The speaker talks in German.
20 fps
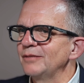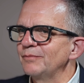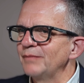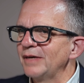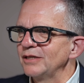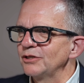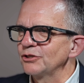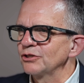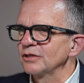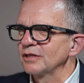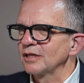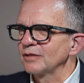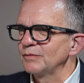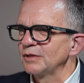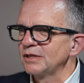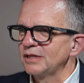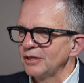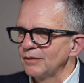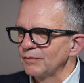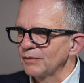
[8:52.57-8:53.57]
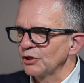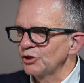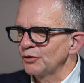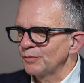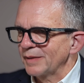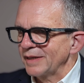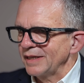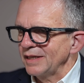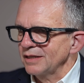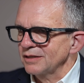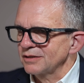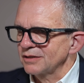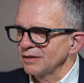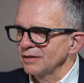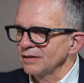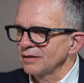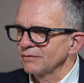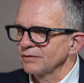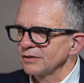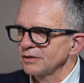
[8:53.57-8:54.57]
die Menschen dann mit dir im Gespräch
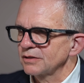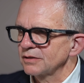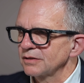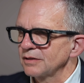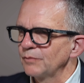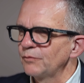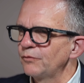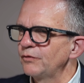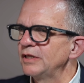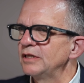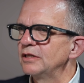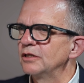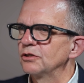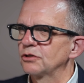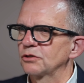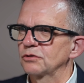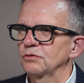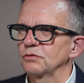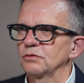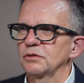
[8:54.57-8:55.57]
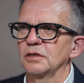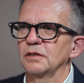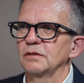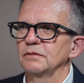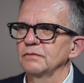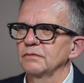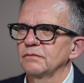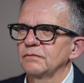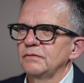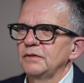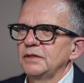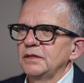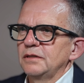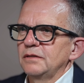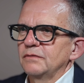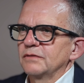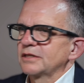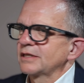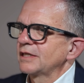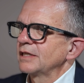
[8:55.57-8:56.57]
sind, was empfindest du da?
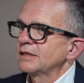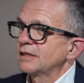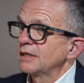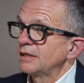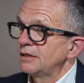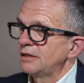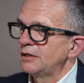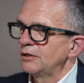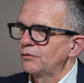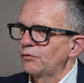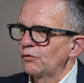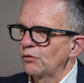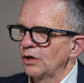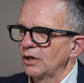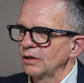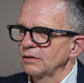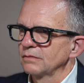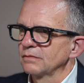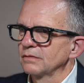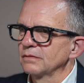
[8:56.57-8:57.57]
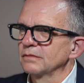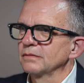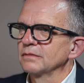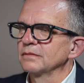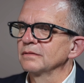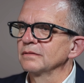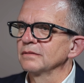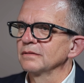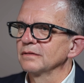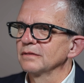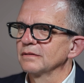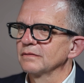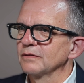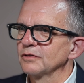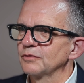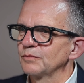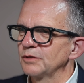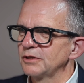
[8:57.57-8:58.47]
Wie, was geht da in dir vor? Was